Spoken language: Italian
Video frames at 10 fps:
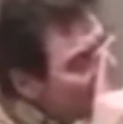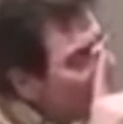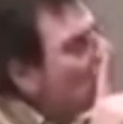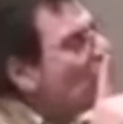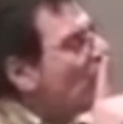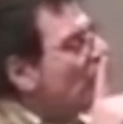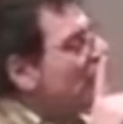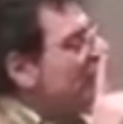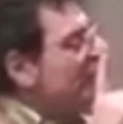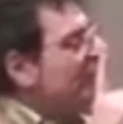il tuo
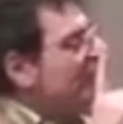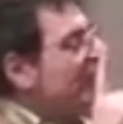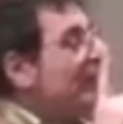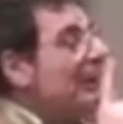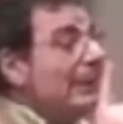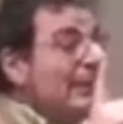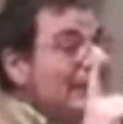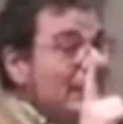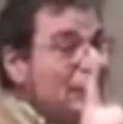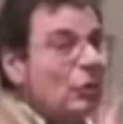punto di vista.
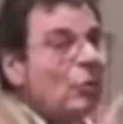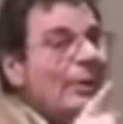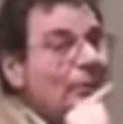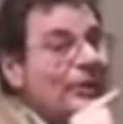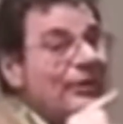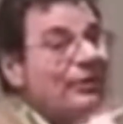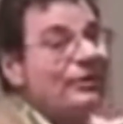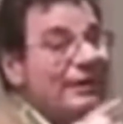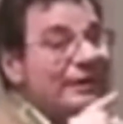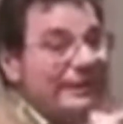Perché siccome non
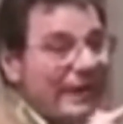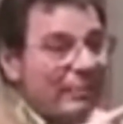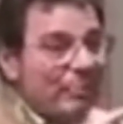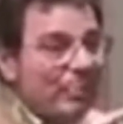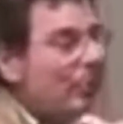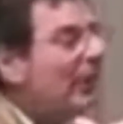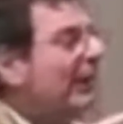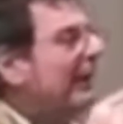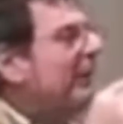esiste il tempo,